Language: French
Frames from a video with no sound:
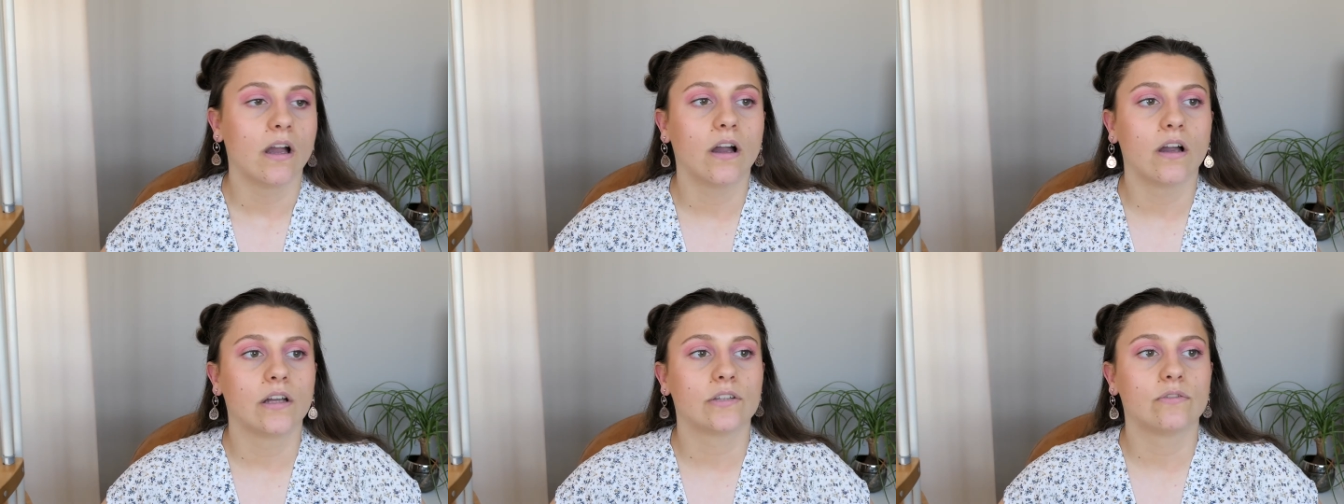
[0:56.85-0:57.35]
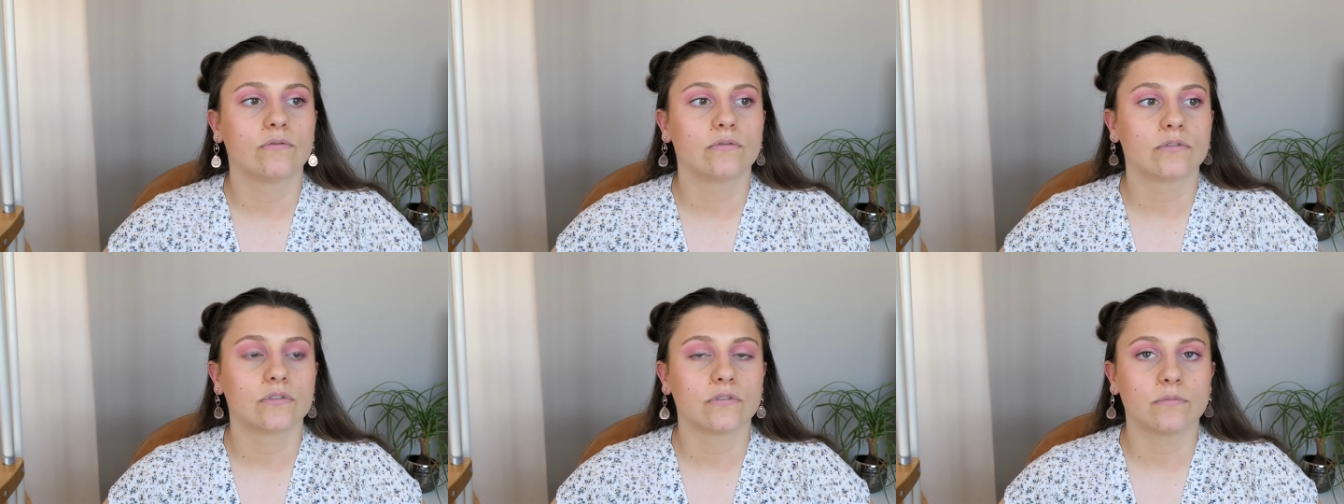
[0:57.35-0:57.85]
Euh,
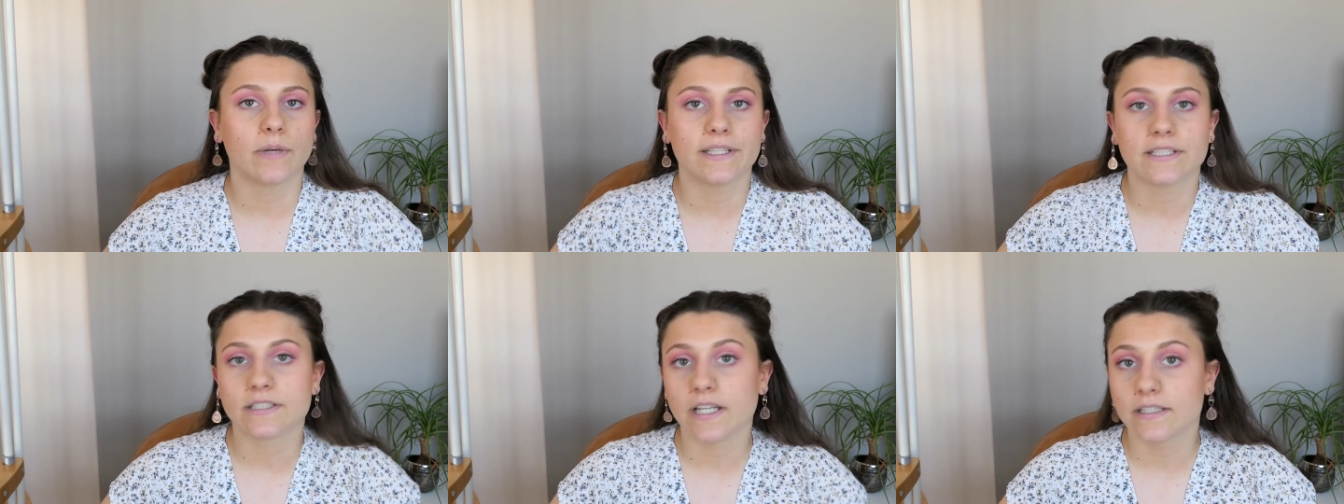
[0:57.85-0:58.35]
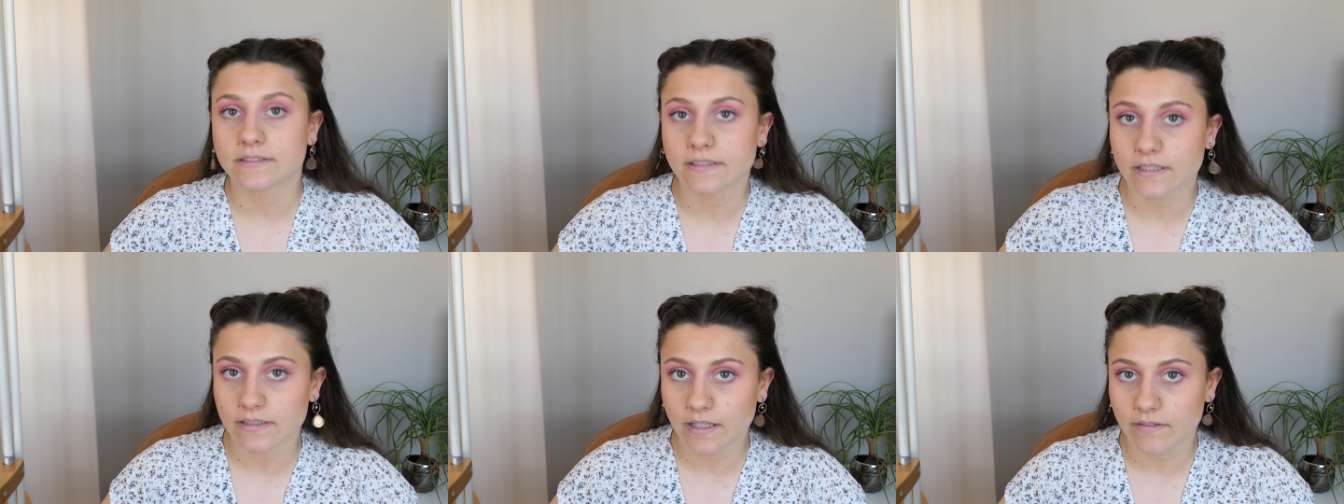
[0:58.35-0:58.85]
donc euh, bah, déjà
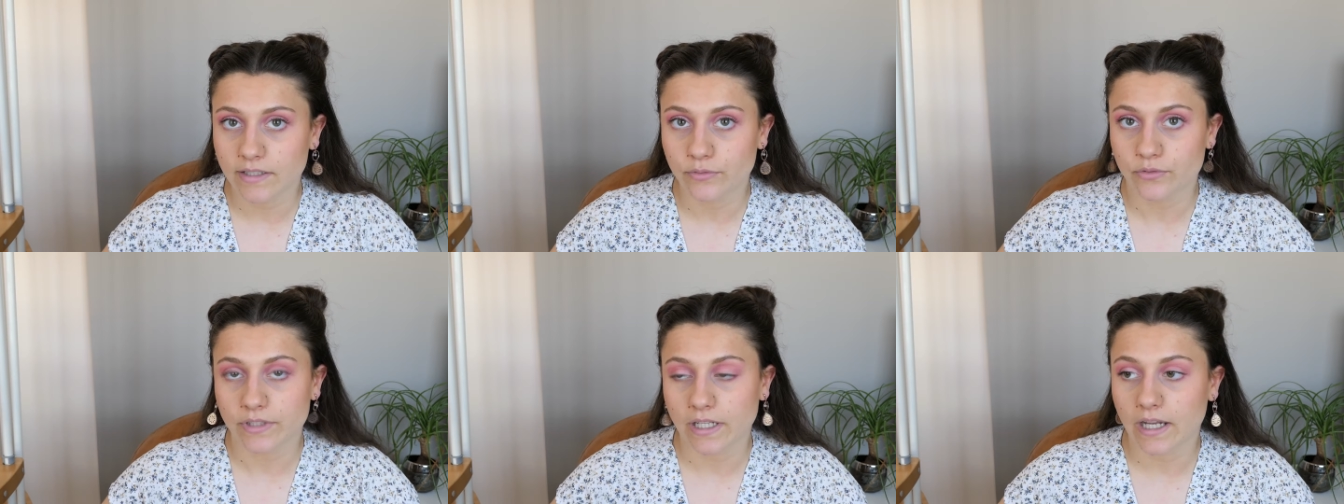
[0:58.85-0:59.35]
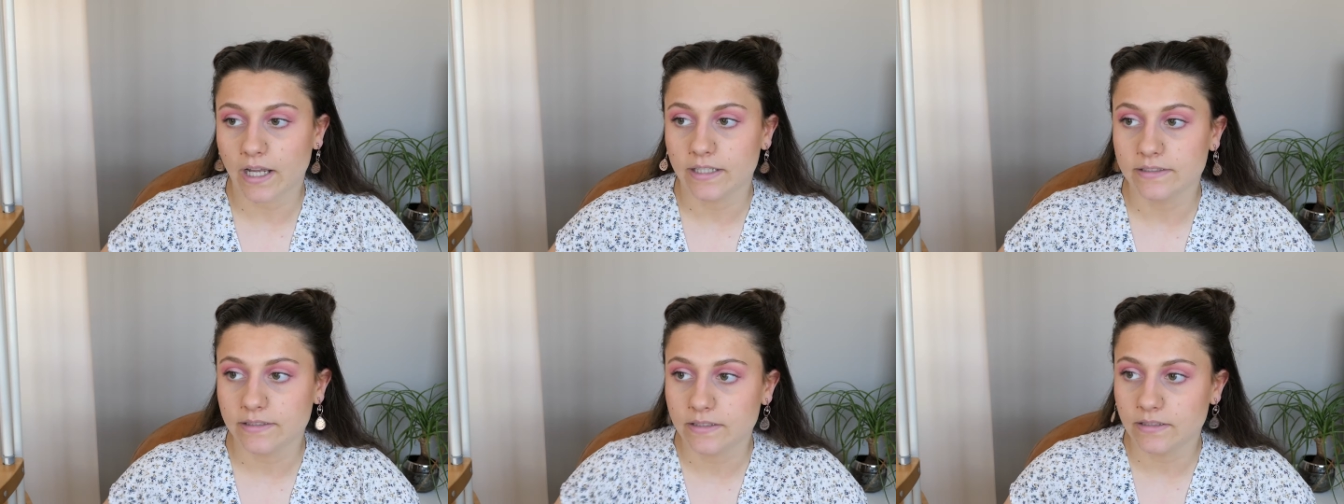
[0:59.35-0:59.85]
c'est un travail que j'ai
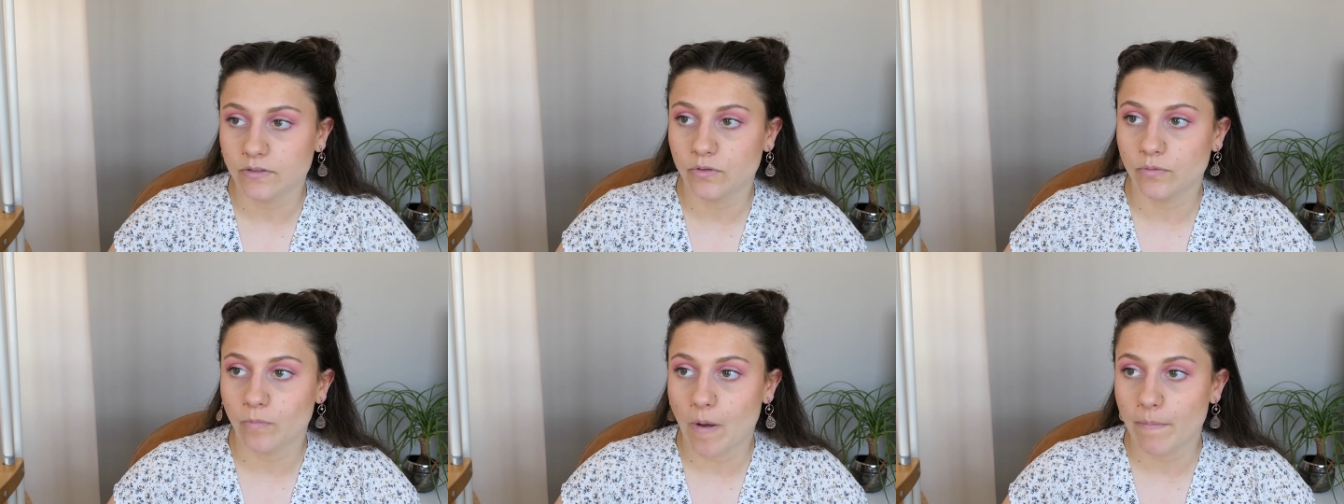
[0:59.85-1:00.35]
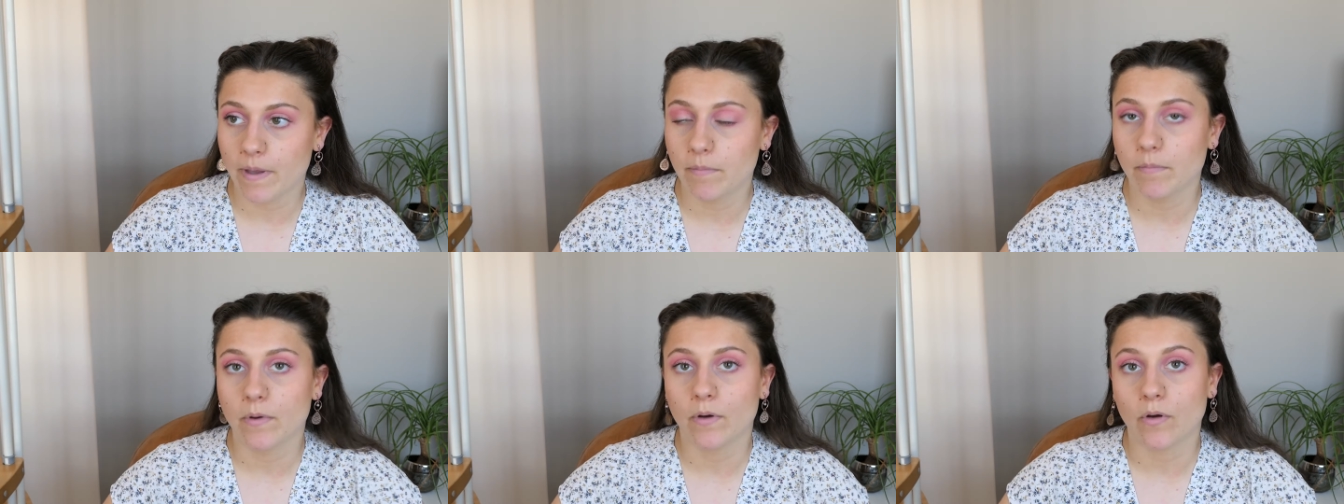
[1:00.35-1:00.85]
réalisé euh,
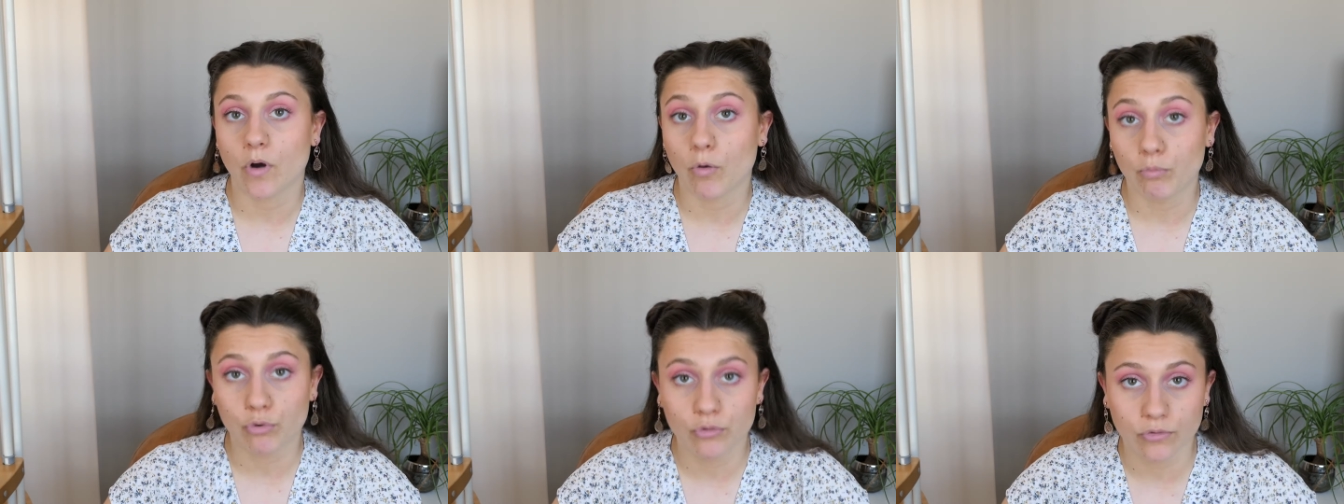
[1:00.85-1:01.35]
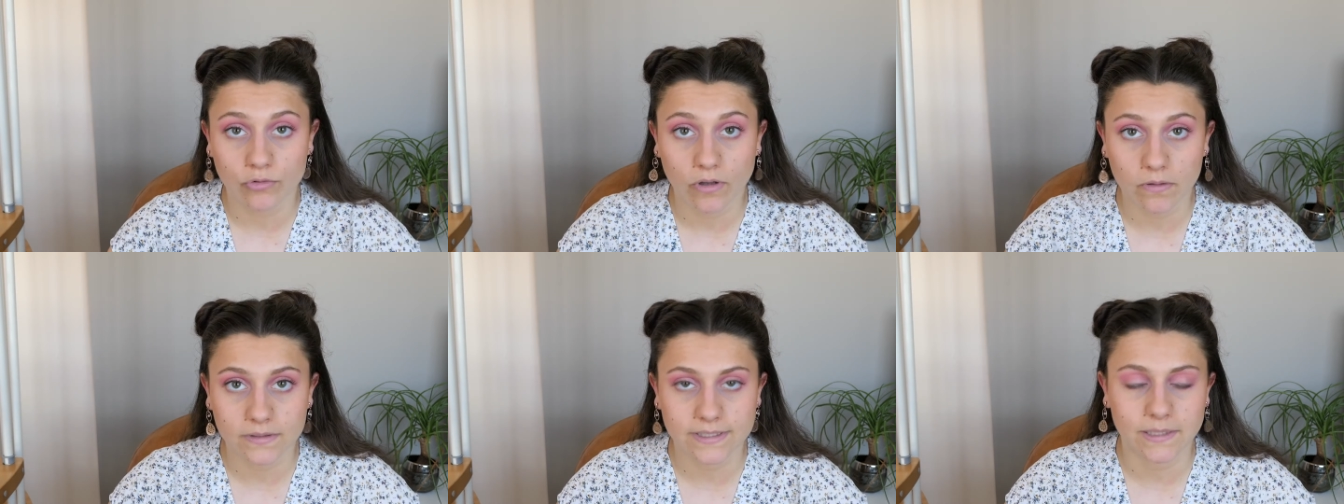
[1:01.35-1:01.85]
moi-même en peu de
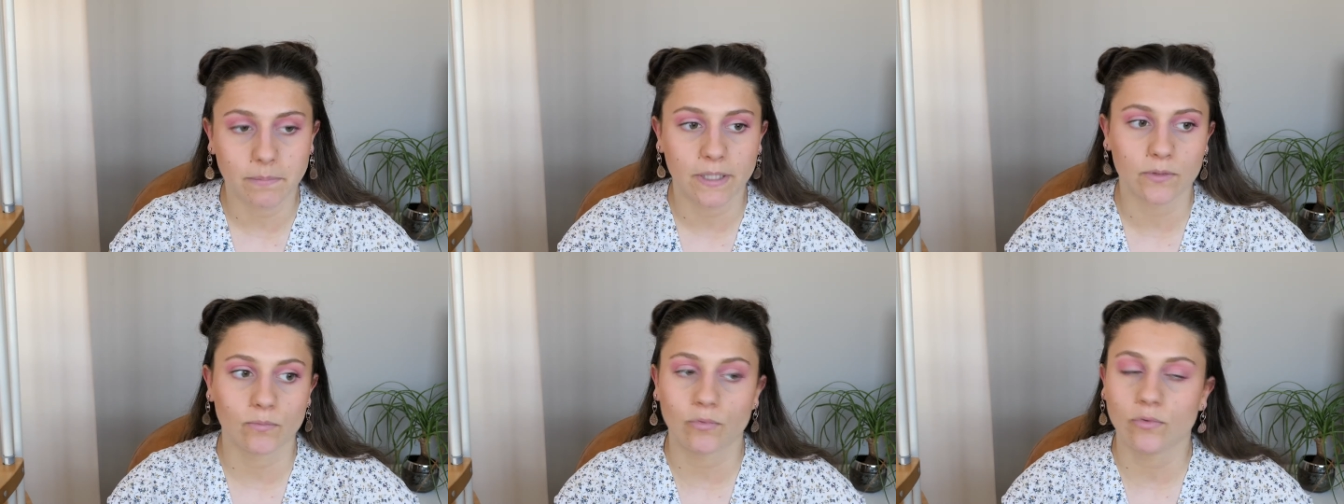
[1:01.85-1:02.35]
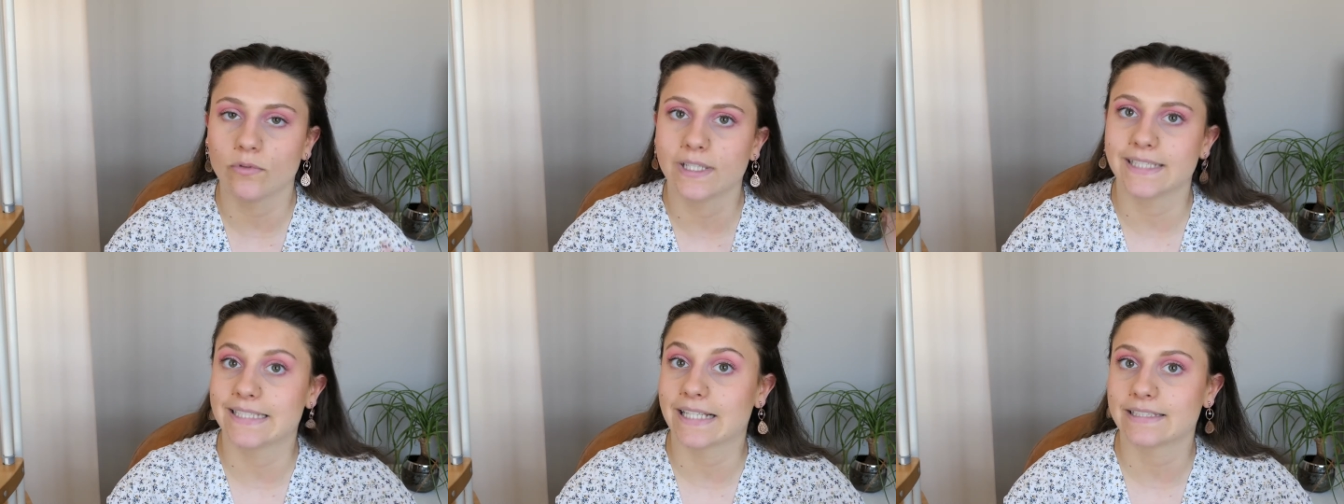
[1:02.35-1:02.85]
temps, c'était pas non plus
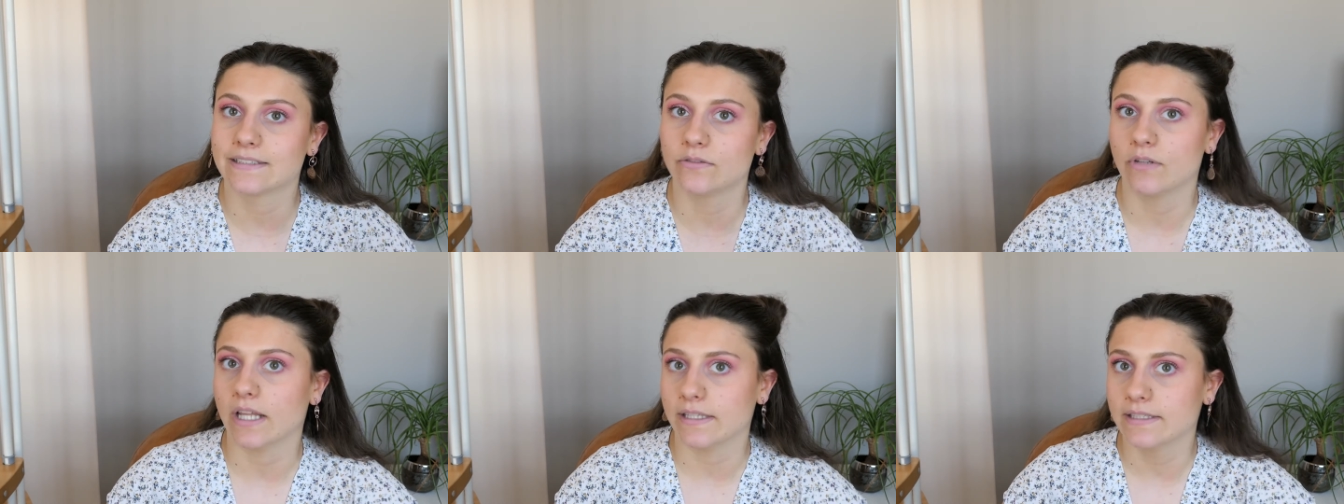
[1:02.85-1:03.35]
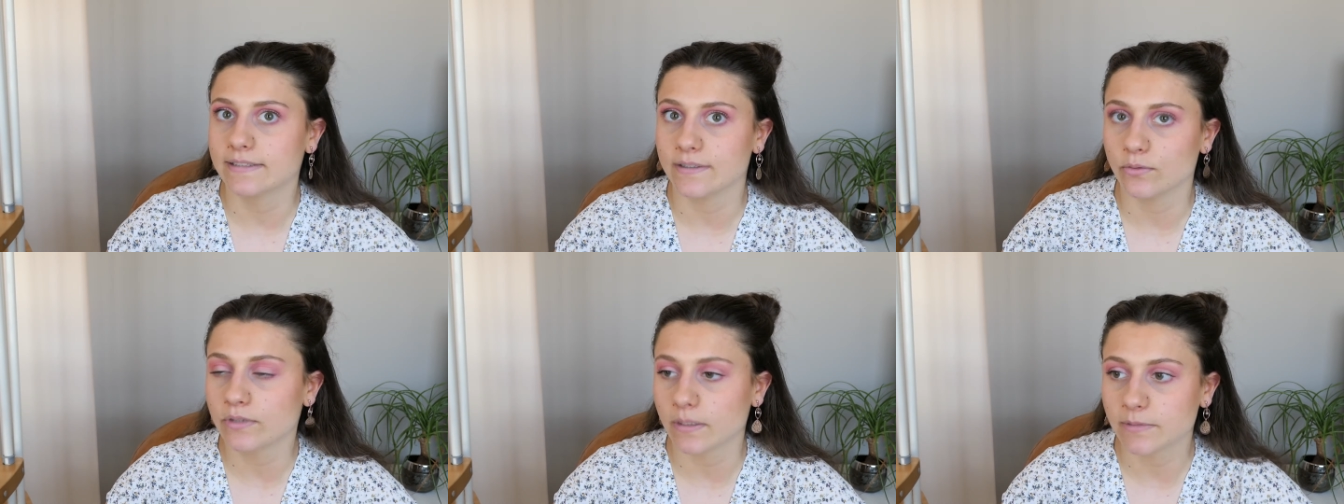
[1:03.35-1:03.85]
l'exercice de l'année, c'était juste un